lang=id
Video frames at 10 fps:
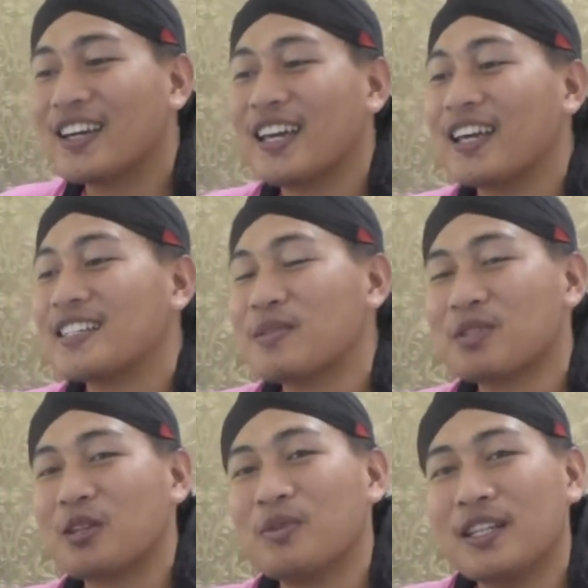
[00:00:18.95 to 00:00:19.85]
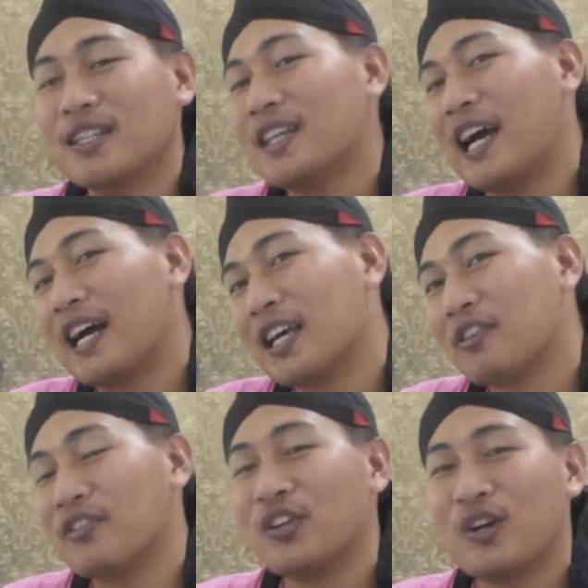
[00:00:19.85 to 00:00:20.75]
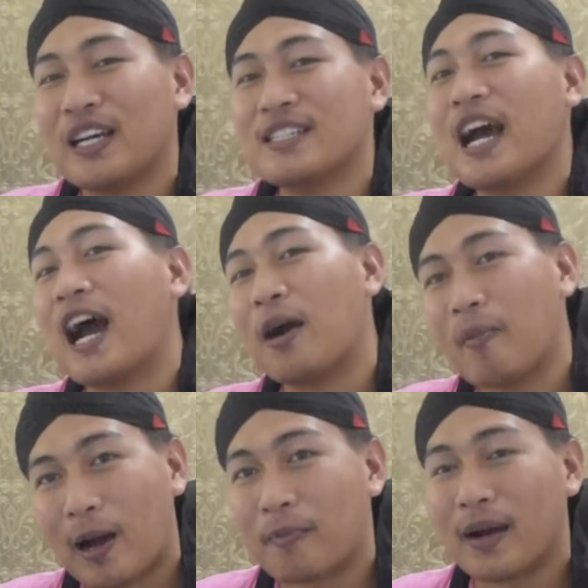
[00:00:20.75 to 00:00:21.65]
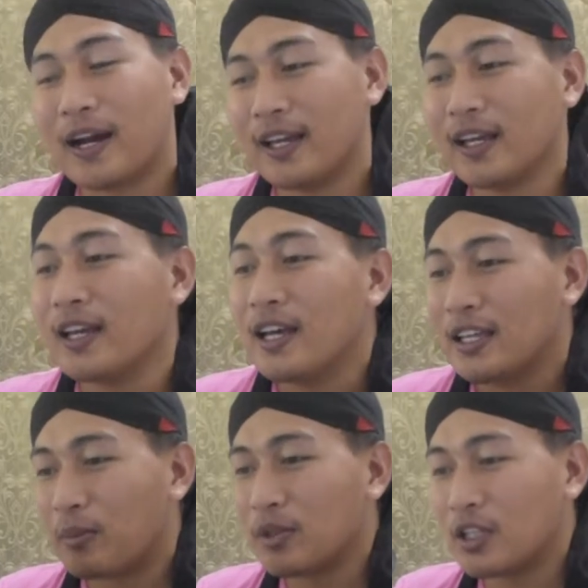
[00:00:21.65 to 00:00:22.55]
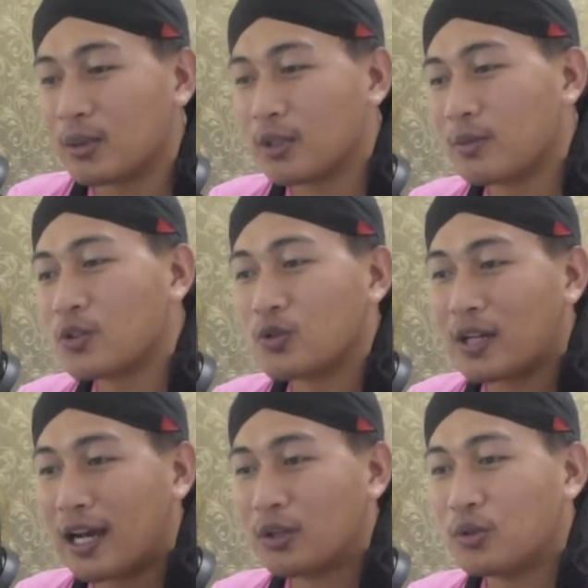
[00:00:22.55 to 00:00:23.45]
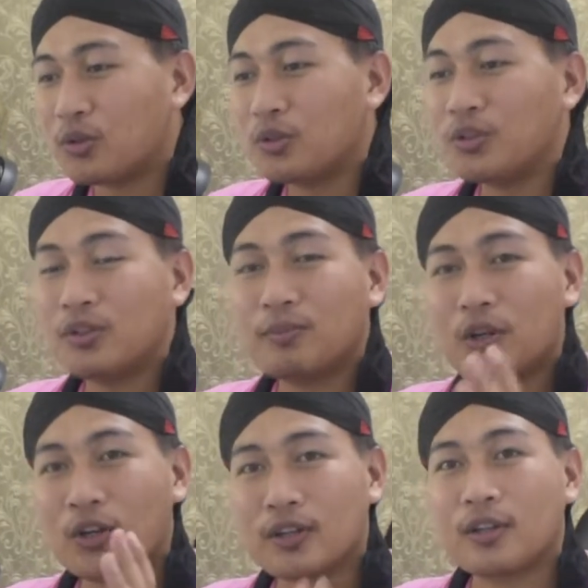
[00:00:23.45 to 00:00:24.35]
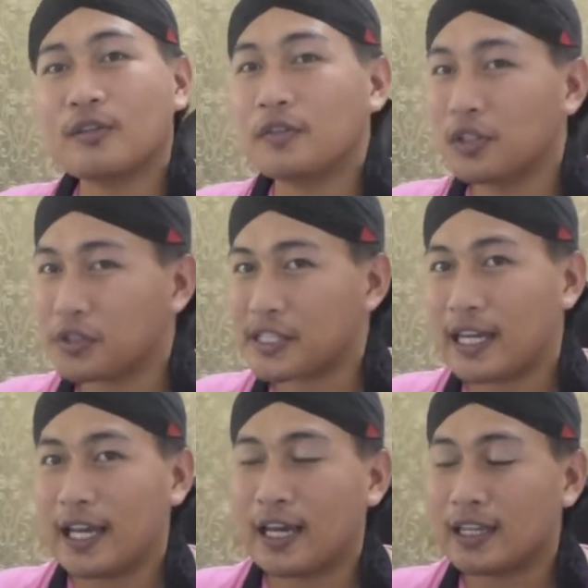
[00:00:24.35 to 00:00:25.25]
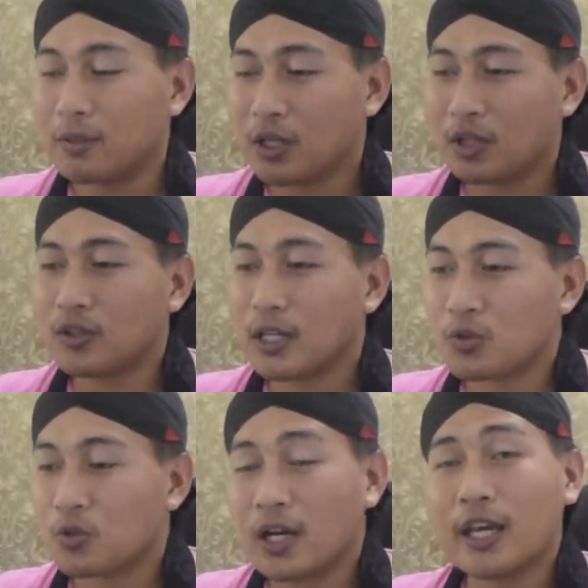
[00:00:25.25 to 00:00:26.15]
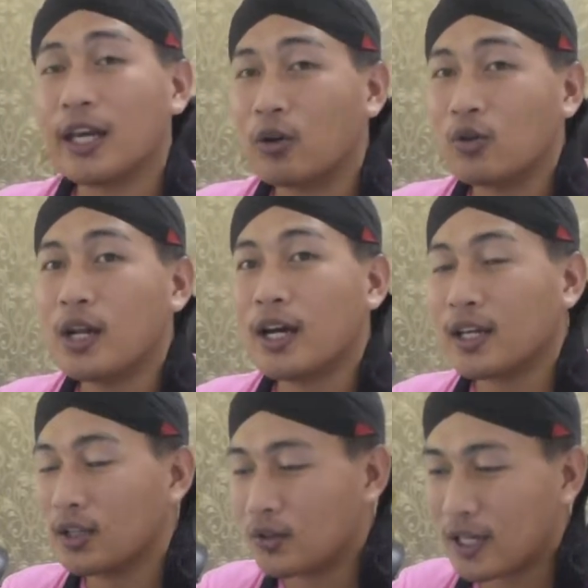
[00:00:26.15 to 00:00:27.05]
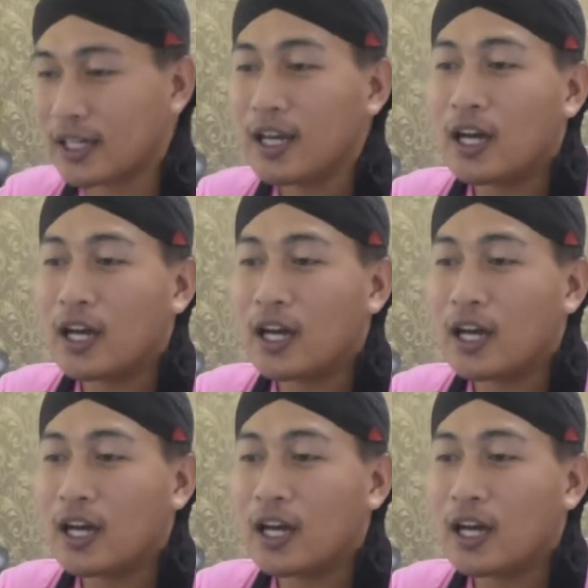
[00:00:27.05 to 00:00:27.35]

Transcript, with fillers: Oke subscribe-nya di akhir video aja nggak apa-apa ya Yang penting teman-teman suka dulu menonton video saya Tapi kalau tidak suka ya udah gitu kan